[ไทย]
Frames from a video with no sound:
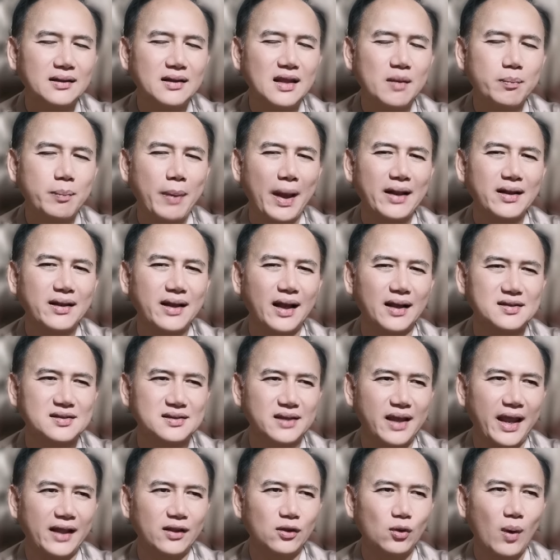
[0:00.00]
ที่เป็นเกษ
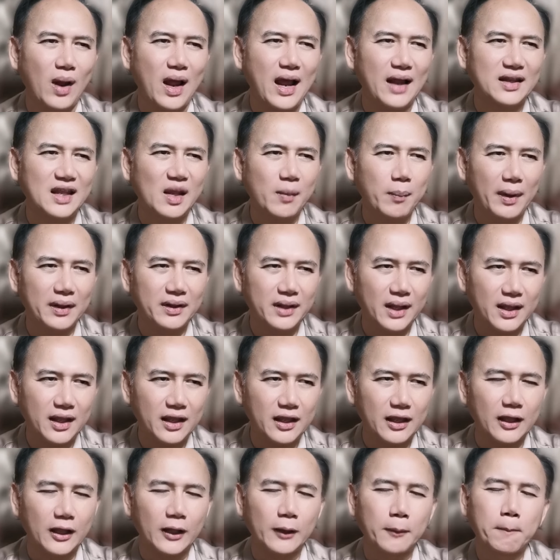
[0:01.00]
ตราธิบ
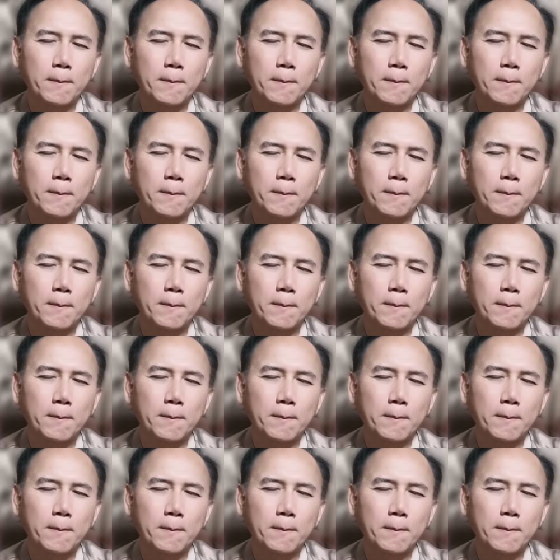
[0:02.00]
ดี